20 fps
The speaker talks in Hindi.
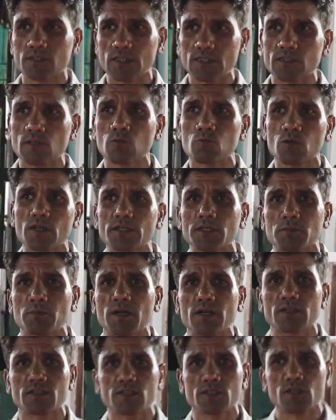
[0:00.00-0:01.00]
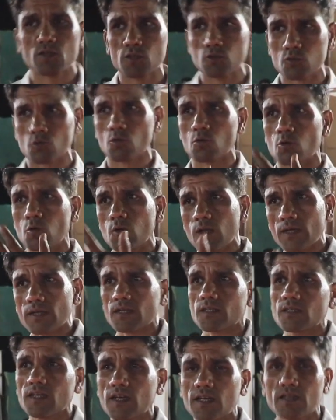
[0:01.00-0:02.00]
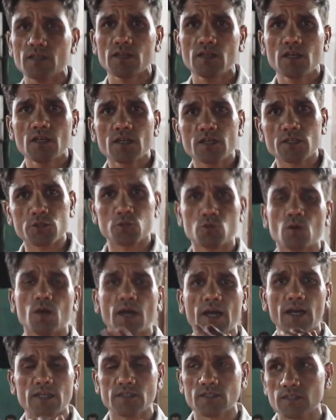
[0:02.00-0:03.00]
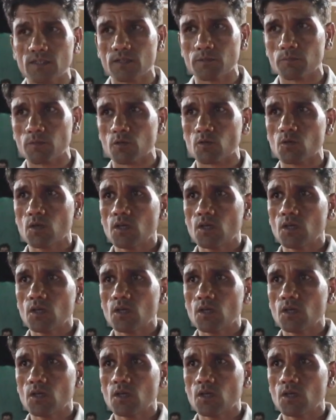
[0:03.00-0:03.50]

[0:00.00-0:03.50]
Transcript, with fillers: जैसा उनका डिमांड रहता है किसको खुला रखना है किसी को आज के इनमें